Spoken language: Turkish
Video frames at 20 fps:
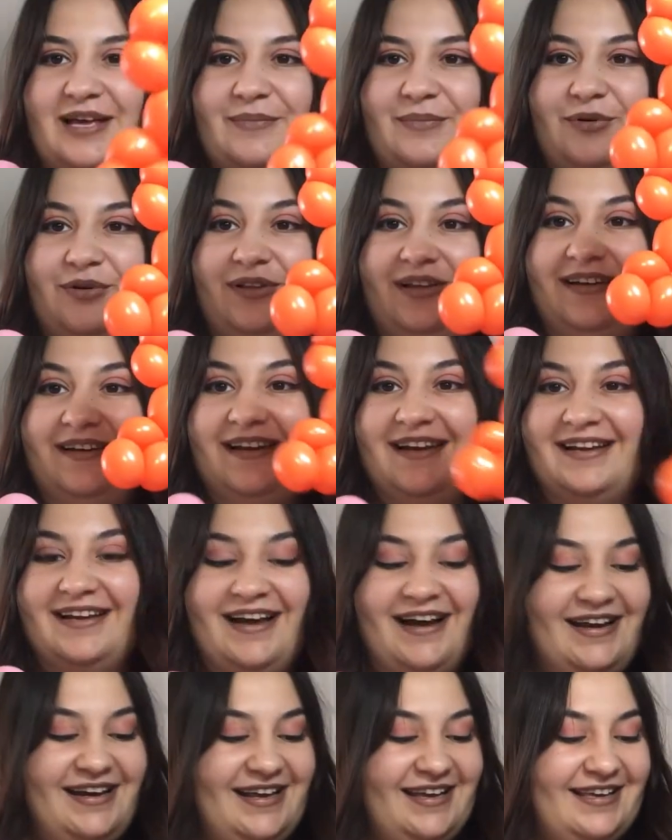Böyle
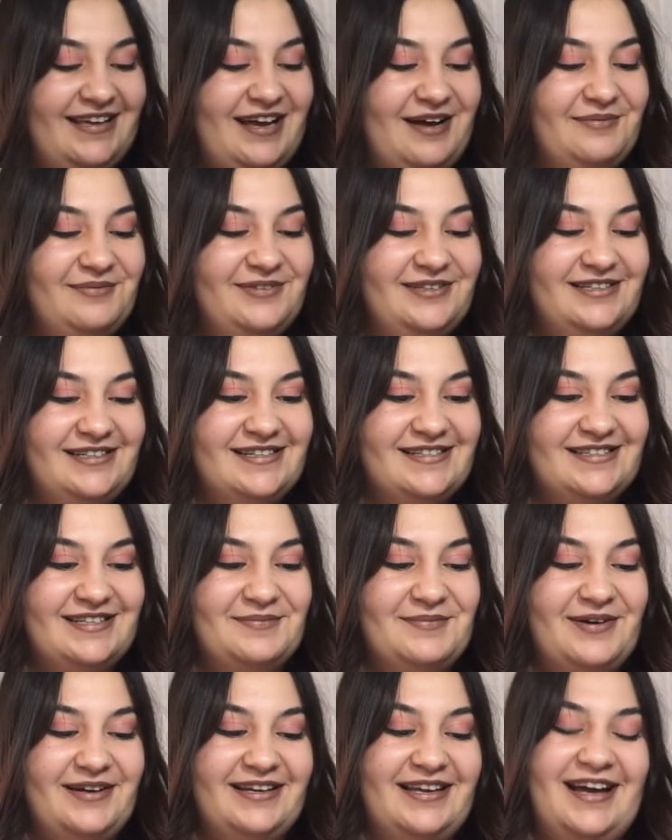rengarenk yaptığınız
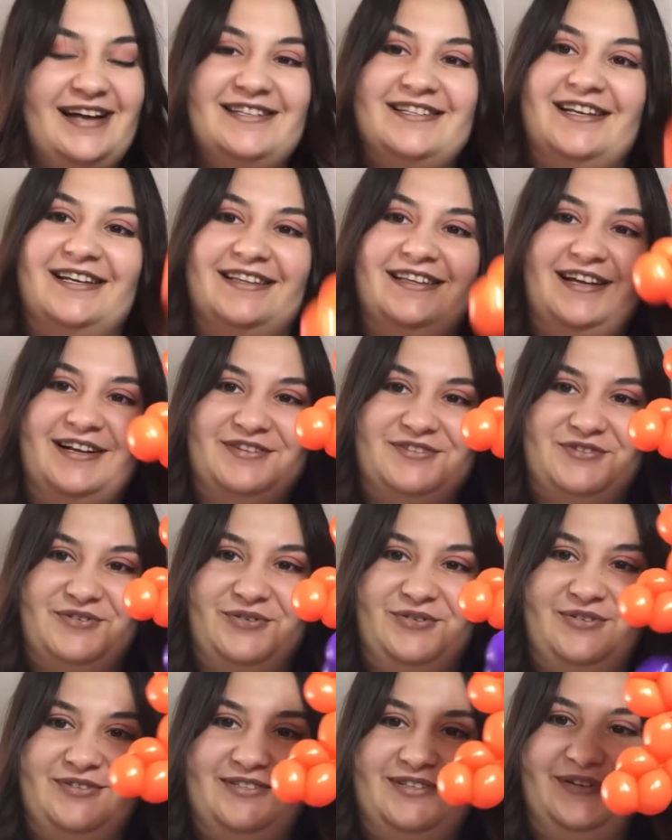zaman gerçekten
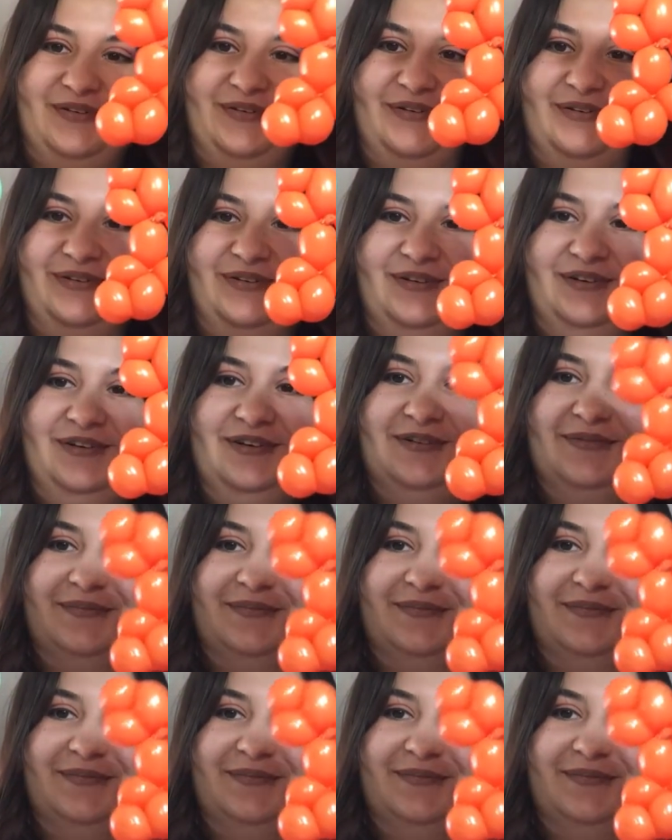çok güzel oldu.